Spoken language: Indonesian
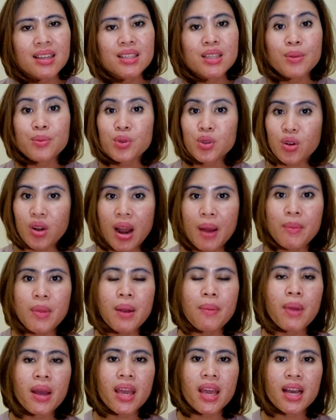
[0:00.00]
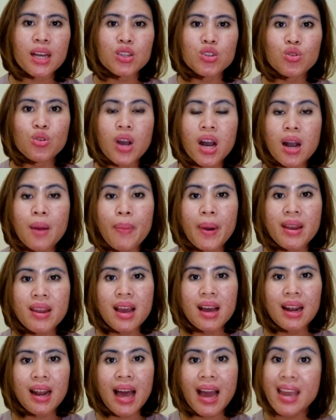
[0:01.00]
subscribe, dan bagikan juga kepada
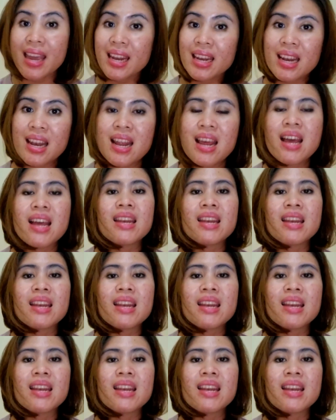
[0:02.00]
yang lain.